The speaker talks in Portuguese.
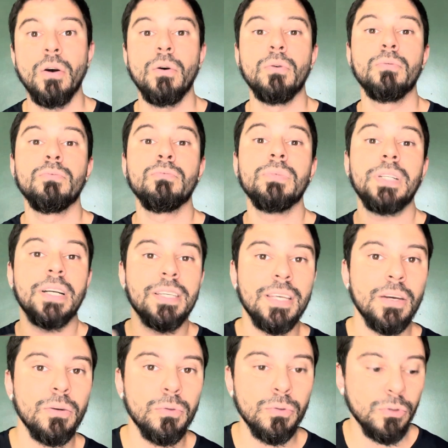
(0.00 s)
Um
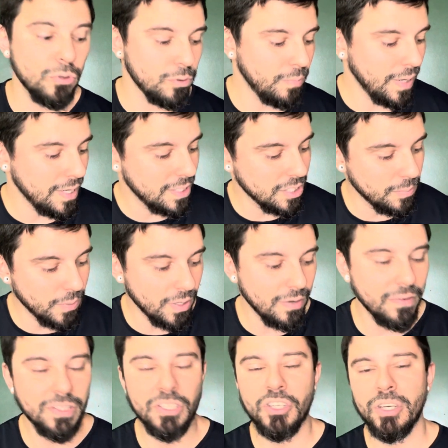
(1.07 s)
terceiro uso para essas
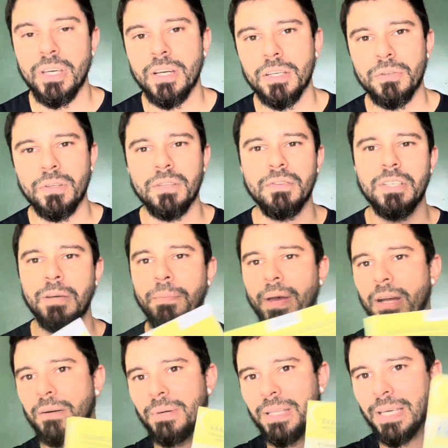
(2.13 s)
provas antigas, quando você
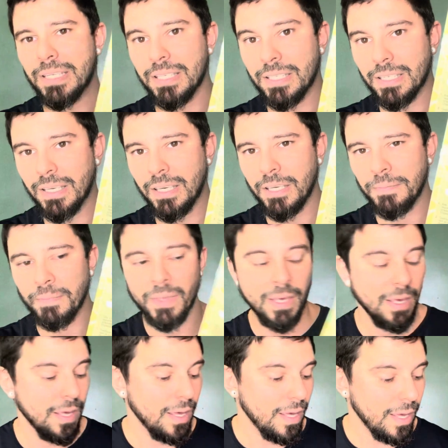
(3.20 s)
pega uma dessas aqui,
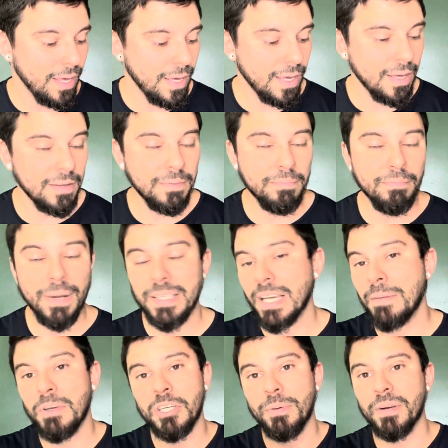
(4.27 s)
é
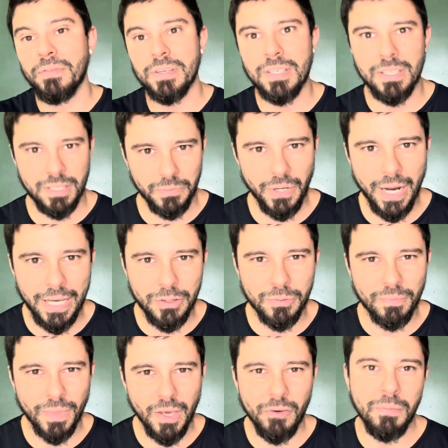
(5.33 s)
basicamente para fazer simulado.
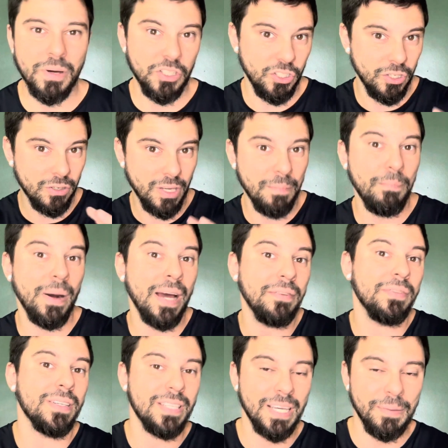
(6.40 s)
Eu imagino que para
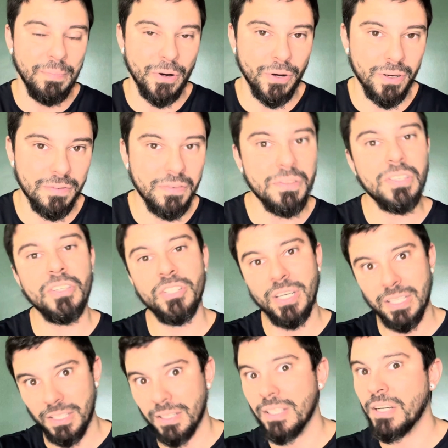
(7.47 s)
fazer a prova você já,
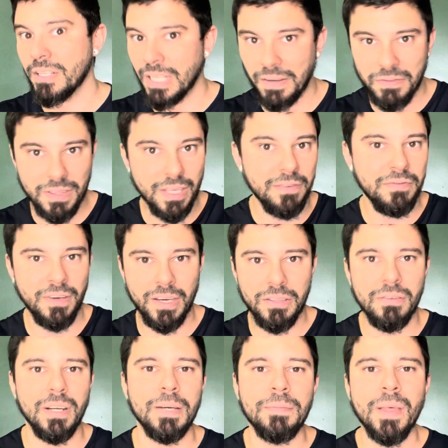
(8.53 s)
já deve ter feito
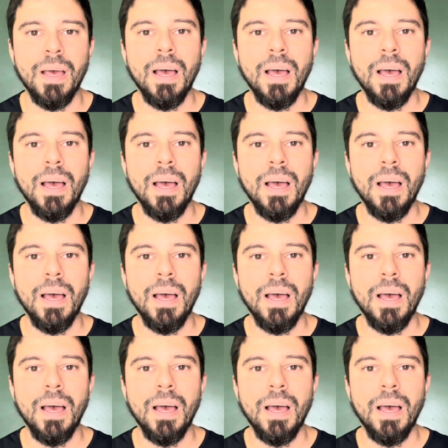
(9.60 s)
né,